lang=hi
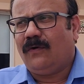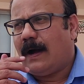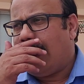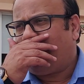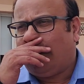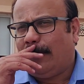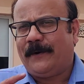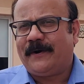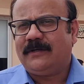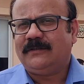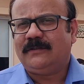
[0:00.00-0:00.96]
नो आपको
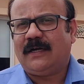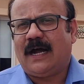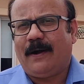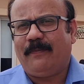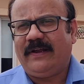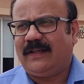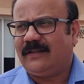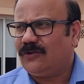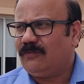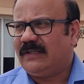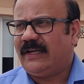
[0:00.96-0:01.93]
आप नहीं
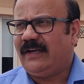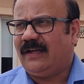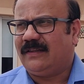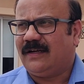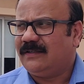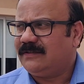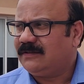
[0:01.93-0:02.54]
आते तो मज़ा ही ना आता